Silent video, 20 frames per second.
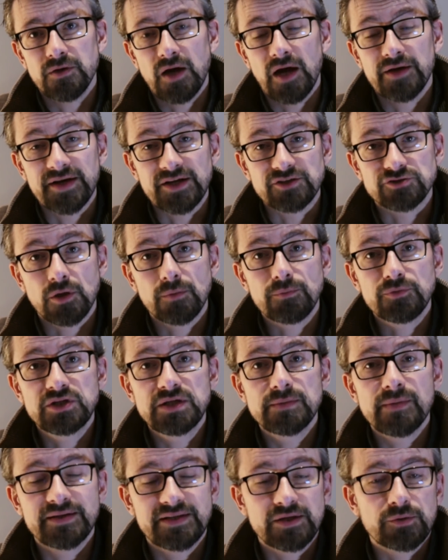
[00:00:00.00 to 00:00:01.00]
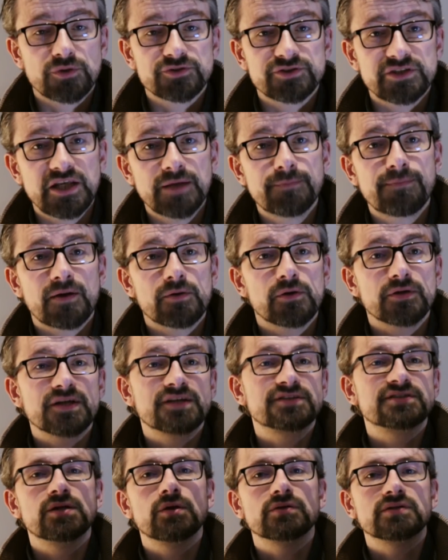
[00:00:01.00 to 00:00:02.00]
un exemple qui m'a été conseillé par notre
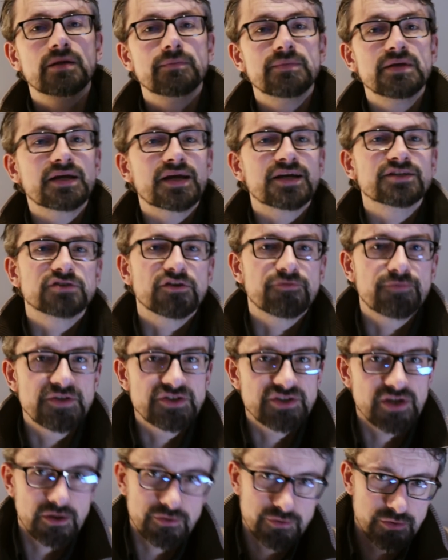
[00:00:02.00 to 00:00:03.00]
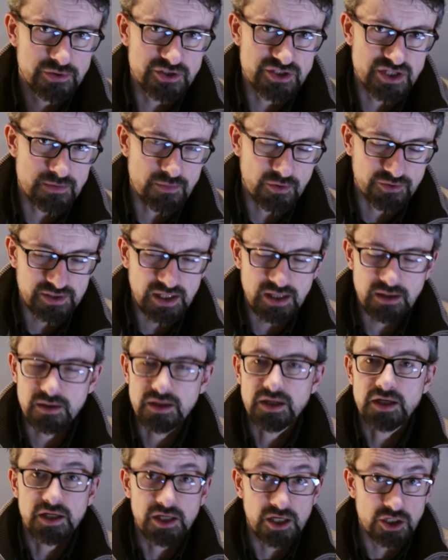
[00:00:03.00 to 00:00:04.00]
excellent ami Christophe Michel de Hygiène Mentale,
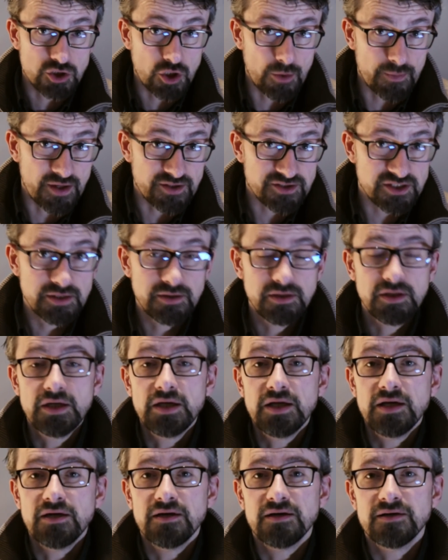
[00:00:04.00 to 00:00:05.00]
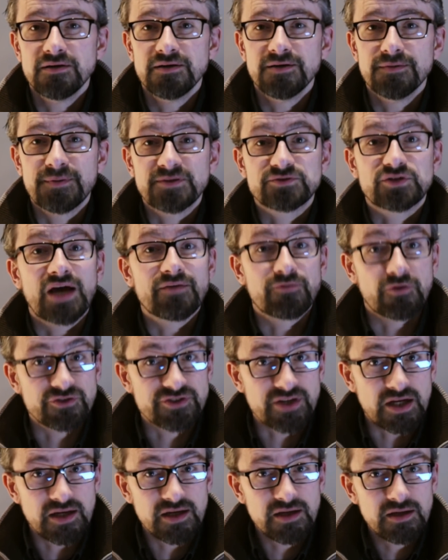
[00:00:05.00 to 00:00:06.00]
et je remercie, parce qu'avant
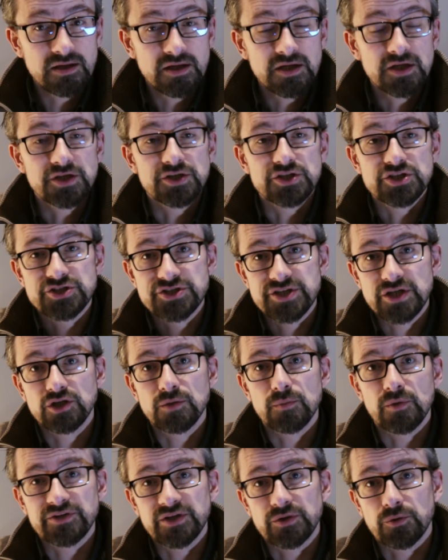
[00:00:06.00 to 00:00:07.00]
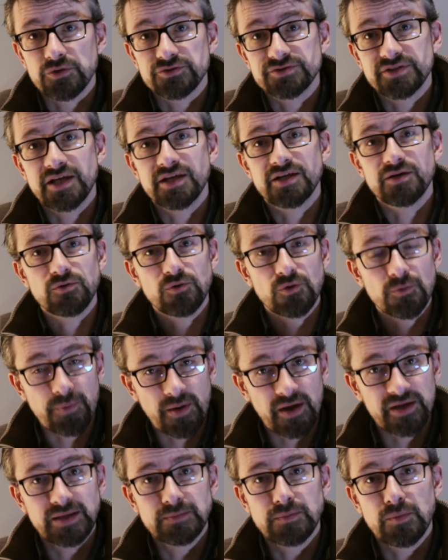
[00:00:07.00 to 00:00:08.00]
d'y aller, j'ai demandé conseil
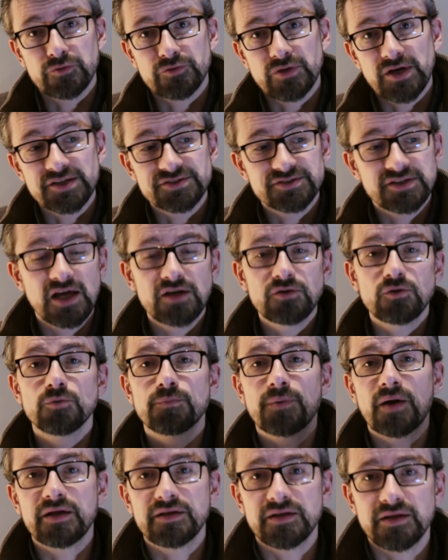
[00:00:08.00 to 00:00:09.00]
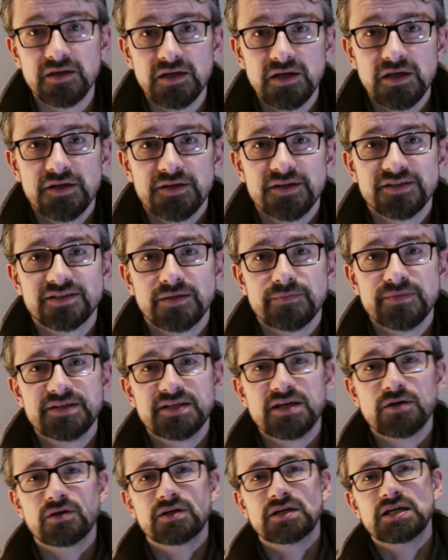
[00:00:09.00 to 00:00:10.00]
auprès des membres de l'Aztec, auprès des, amis
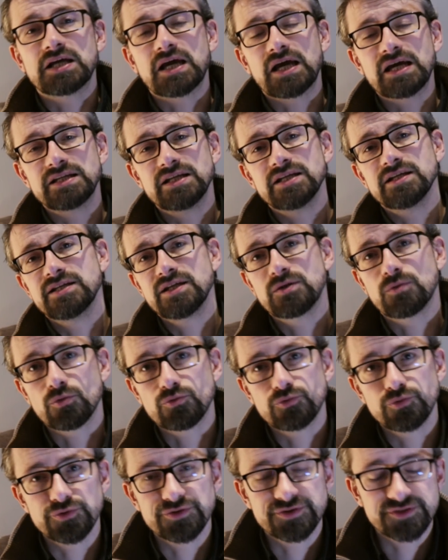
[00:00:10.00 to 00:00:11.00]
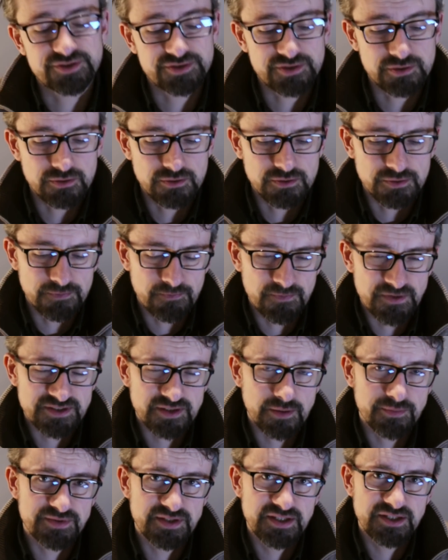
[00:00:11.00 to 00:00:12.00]
qui, créent des contenus
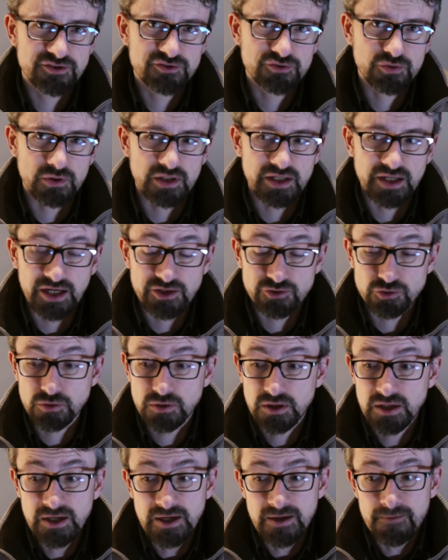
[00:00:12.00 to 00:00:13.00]
sceptiques sur les réseaux